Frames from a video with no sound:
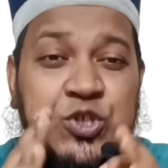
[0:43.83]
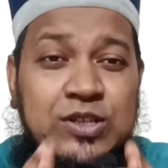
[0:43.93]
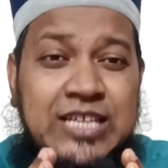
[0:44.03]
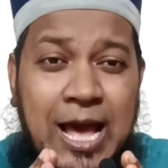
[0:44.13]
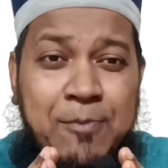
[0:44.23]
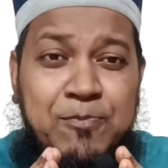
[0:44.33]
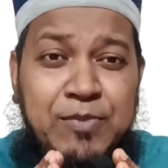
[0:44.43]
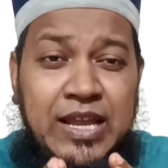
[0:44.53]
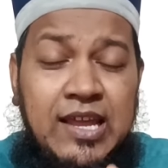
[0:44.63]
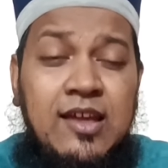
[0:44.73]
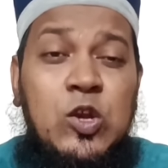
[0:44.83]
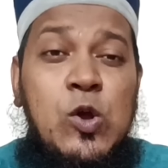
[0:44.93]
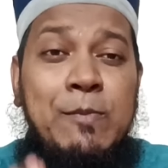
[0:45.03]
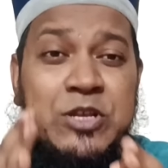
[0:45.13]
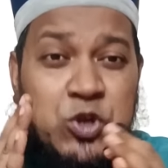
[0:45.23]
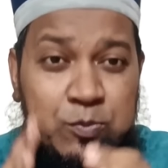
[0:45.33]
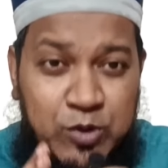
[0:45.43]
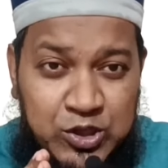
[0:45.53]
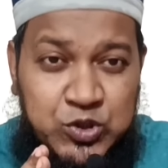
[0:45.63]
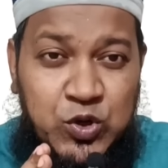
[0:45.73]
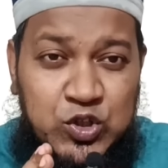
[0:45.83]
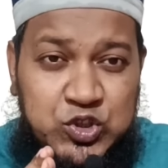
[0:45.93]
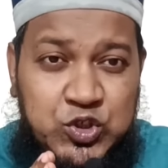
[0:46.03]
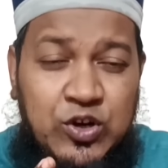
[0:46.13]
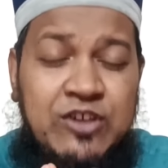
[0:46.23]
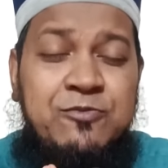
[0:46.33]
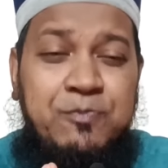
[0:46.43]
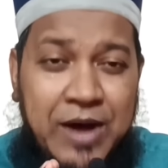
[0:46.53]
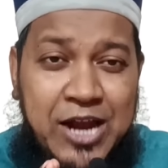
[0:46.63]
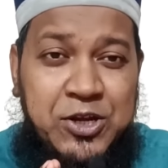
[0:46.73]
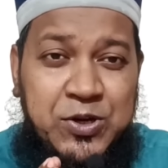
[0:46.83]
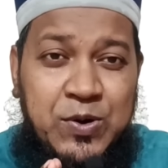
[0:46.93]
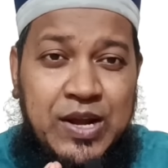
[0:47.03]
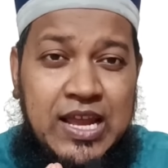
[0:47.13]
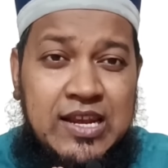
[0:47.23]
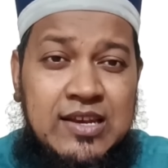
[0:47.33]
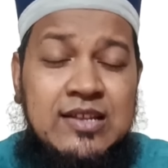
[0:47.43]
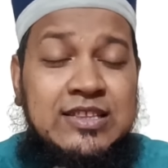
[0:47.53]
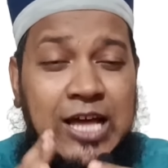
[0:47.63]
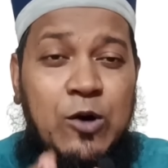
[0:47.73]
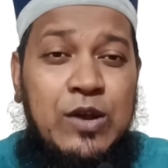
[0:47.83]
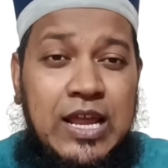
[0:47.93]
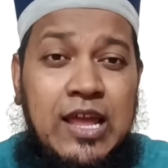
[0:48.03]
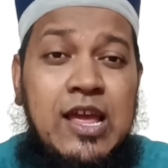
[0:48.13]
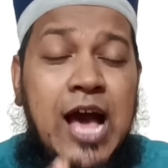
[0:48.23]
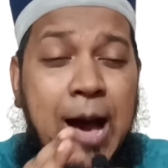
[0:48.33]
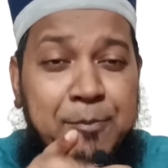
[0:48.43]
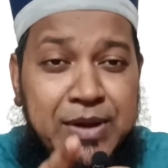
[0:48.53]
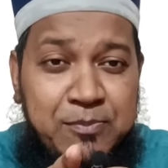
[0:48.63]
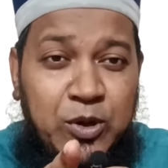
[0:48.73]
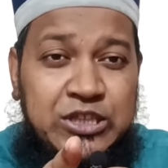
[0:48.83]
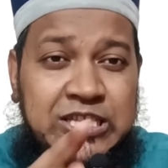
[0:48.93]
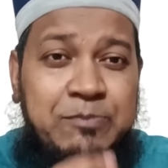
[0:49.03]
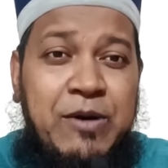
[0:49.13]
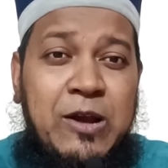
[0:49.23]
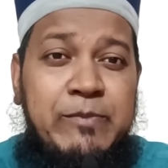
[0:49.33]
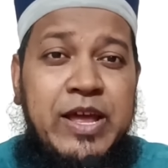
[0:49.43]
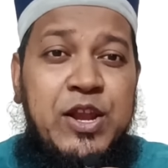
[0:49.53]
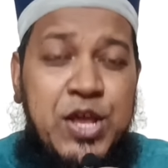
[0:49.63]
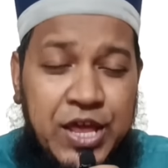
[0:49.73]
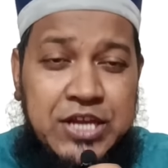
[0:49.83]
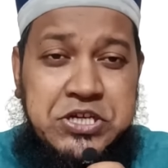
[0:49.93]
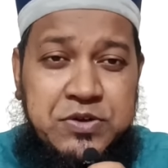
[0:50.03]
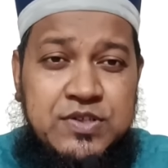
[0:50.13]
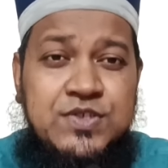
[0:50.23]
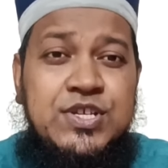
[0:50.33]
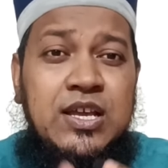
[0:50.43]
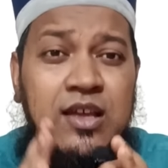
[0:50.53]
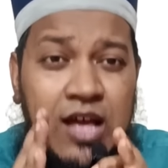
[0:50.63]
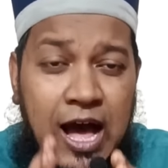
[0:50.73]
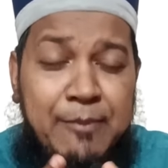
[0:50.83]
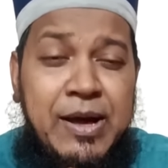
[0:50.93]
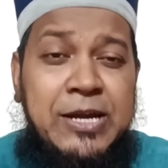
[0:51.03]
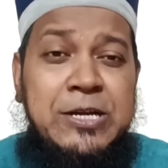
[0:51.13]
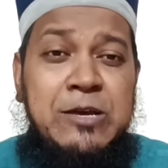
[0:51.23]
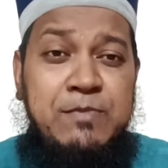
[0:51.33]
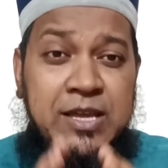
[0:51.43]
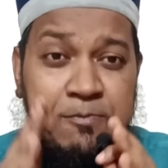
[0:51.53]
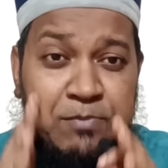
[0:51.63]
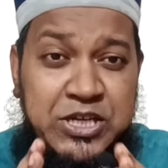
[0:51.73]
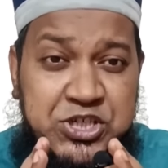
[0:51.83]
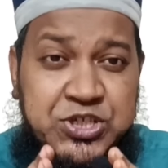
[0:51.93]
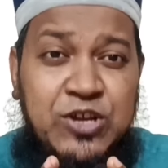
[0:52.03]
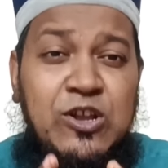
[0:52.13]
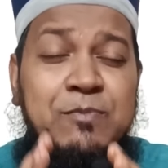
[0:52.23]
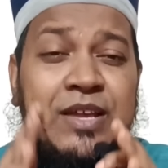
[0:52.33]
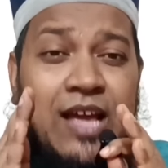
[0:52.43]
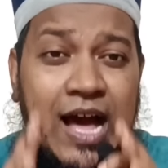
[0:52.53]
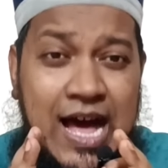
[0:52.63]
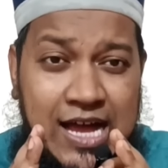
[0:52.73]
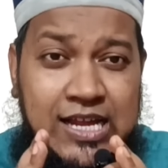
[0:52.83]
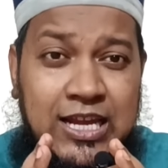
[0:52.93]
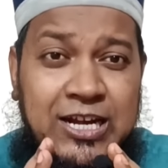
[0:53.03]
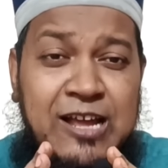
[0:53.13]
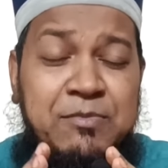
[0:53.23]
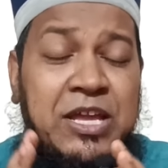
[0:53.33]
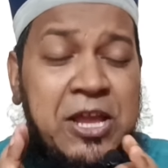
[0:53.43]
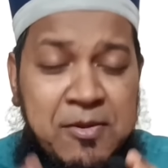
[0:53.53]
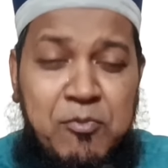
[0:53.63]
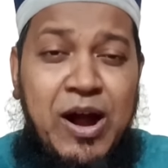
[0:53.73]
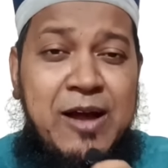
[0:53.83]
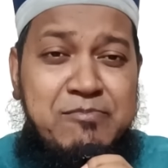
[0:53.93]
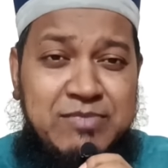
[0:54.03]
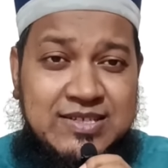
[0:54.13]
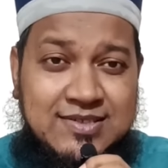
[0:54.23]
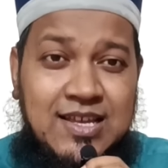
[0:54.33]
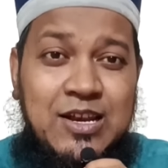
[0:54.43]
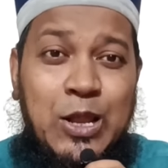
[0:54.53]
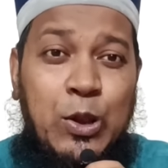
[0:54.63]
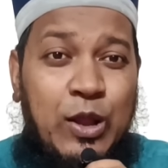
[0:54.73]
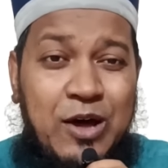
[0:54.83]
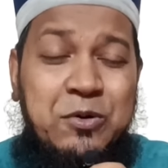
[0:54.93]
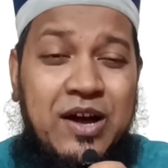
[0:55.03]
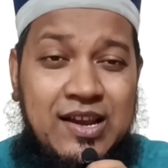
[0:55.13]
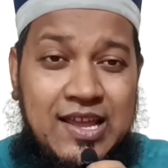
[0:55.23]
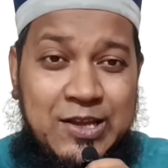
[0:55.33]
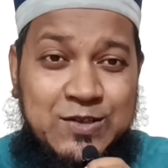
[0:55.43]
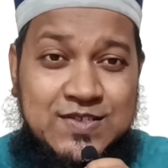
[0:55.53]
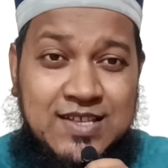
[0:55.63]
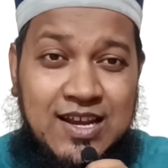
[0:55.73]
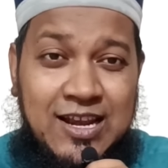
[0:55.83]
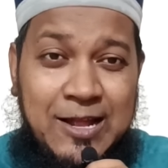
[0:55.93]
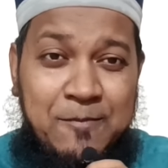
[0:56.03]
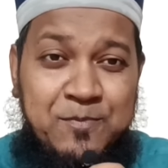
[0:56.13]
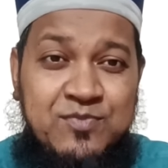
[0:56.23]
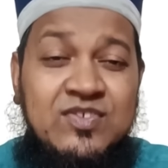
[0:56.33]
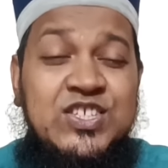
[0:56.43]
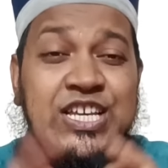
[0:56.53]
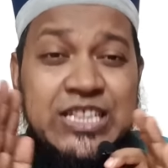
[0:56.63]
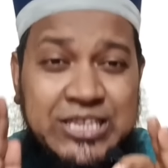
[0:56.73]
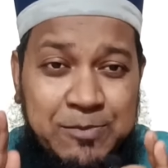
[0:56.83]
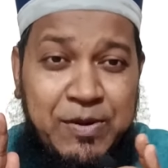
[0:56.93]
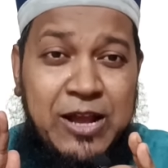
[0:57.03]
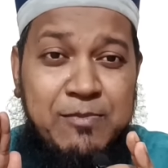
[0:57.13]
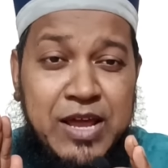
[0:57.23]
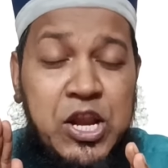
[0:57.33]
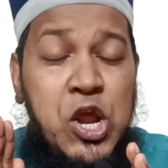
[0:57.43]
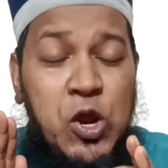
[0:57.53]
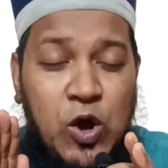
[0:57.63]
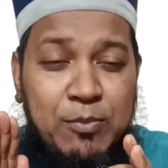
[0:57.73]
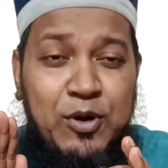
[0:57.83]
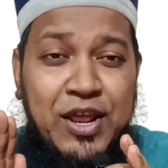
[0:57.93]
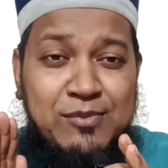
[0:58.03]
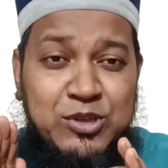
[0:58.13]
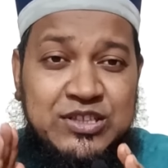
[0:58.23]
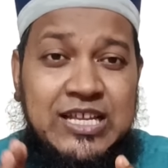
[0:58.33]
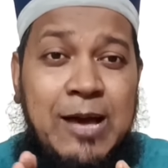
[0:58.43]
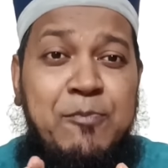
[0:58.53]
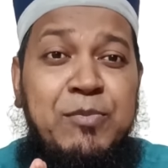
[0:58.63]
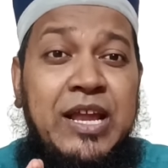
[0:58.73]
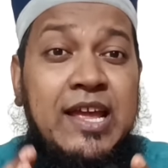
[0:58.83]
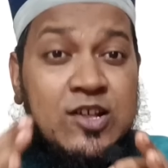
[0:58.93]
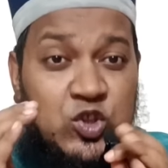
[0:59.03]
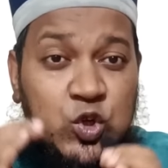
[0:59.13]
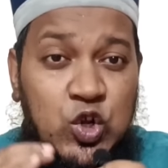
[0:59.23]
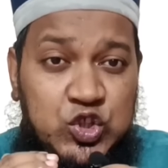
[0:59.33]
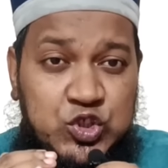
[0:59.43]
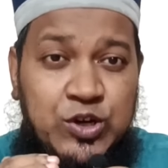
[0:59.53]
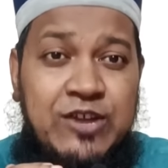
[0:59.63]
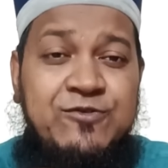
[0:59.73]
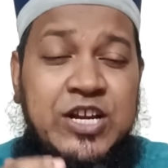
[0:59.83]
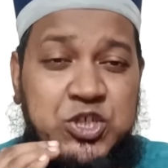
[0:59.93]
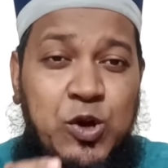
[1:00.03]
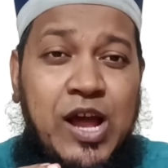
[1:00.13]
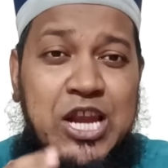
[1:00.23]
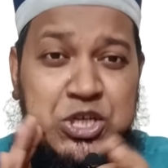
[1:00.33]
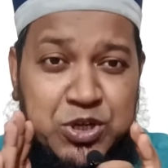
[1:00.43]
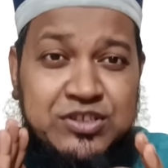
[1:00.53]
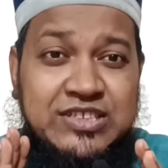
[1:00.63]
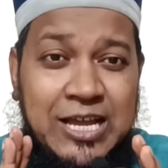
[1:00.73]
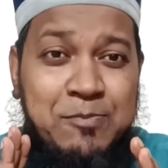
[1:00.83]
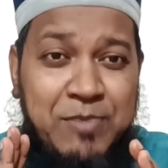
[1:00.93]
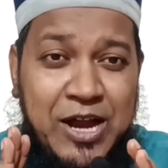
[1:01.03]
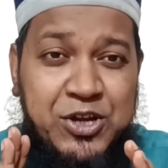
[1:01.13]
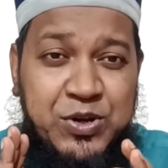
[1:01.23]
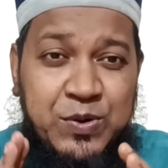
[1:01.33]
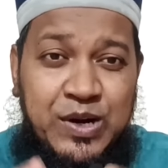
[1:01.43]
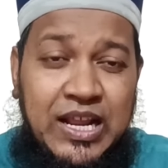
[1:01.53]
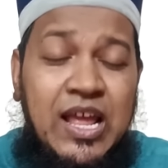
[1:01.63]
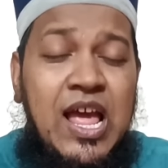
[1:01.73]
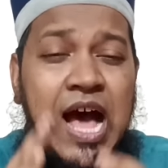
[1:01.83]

যদি আপনি নবীজির উপরে দুরুদ শরীফ পাঠ করেন তাহলে আপনি বলতে পারবেন এটা হচ্ছে আমার নবী বিশ্ব নবী আখির নবী মোহাম্মদ সাল্লাহ আলহিউসাল্লাম চিনতে পারবেন কবরের মধ্যে আপনি দুরুদ শরীফটা সকাল সন্ধ্যায় পাঠ করলে